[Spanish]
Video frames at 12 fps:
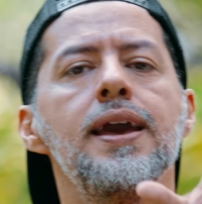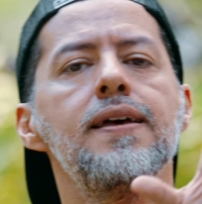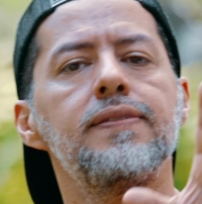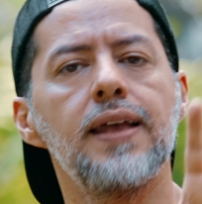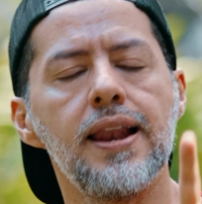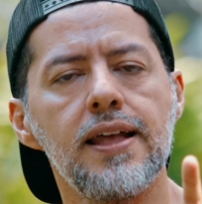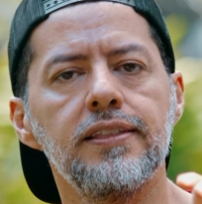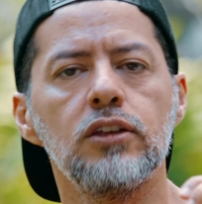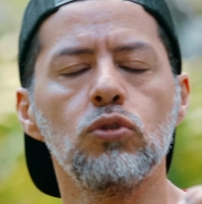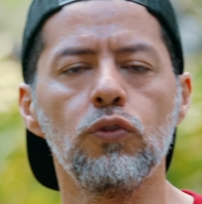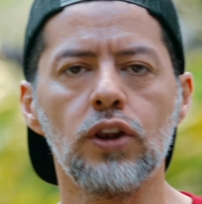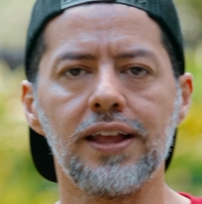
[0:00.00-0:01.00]
Este lente
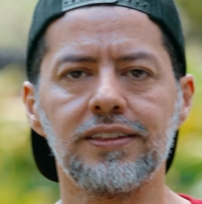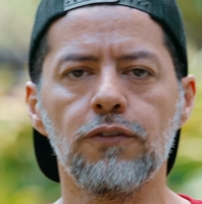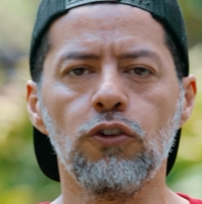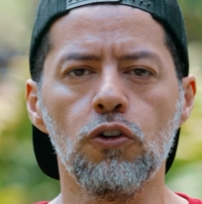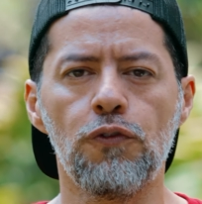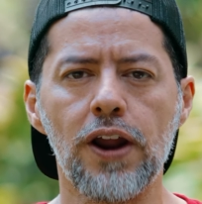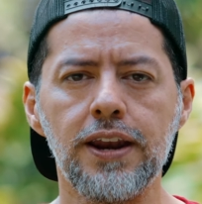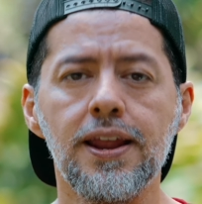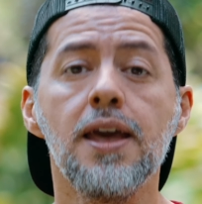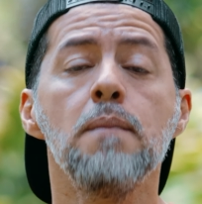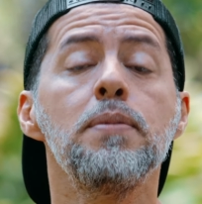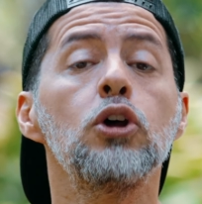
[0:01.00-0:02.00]
es un lente full frame,
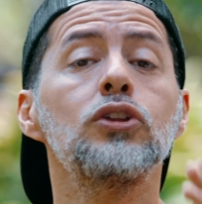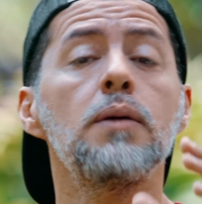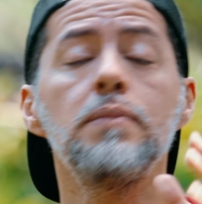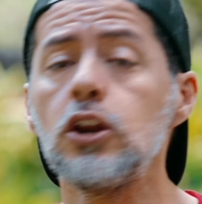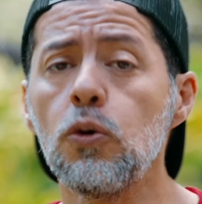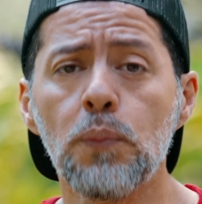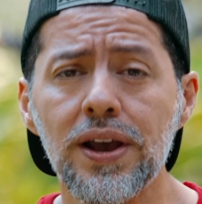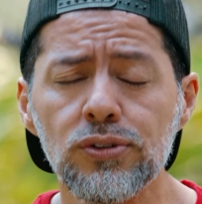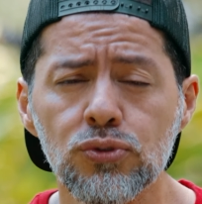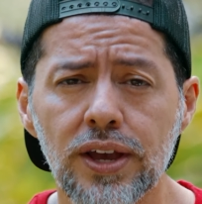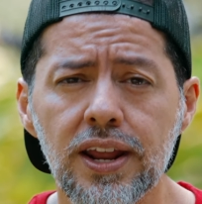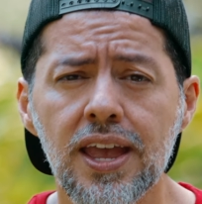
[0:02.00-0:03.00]
pero también lo puedes
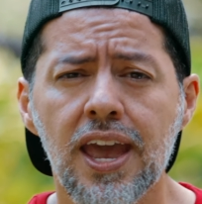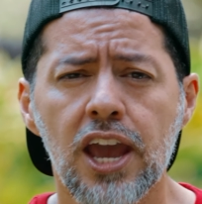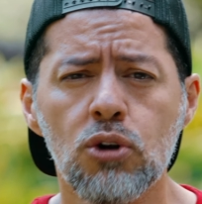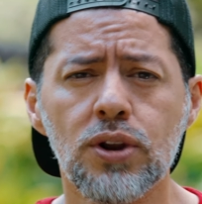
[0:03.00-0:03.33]
usar en